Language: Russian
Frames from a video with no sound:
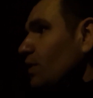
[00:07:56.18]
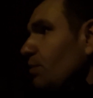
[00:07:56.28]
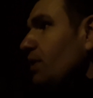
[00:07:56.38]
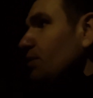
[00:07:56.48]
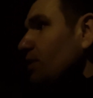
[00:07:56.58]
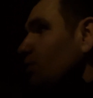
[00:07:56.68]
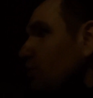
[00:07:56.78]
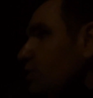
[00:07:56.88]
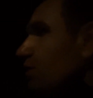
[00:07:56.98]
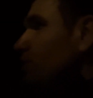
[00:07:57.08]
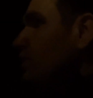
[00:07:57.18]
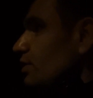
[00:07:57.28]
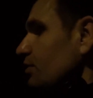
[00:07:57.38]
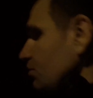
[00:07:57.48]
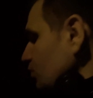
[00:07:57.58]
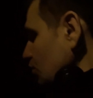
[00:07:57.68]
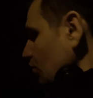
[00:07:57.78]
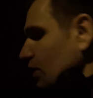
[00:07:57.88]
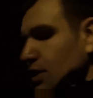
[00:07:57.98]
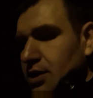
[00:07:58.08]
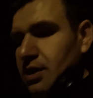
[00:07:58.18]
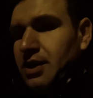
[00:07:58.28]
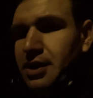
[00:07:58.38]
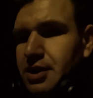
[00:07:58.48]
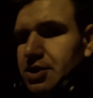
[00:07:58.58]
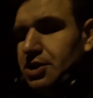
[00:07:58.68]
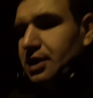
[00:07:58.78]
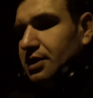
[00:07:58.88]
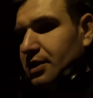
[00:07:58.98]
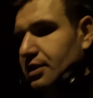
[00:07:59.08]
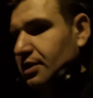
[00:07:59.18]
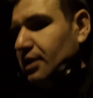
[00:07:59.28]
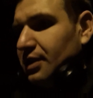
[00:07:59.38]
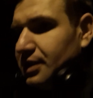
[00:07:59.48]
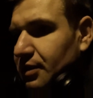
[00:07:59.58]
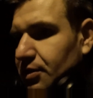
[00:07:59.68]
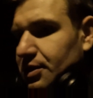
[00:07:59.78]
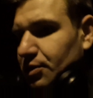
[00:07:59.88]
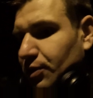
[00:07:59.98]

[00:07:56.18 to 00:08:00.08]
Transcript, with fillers: И прям довольно-таки много и часто. Как я сказал, эти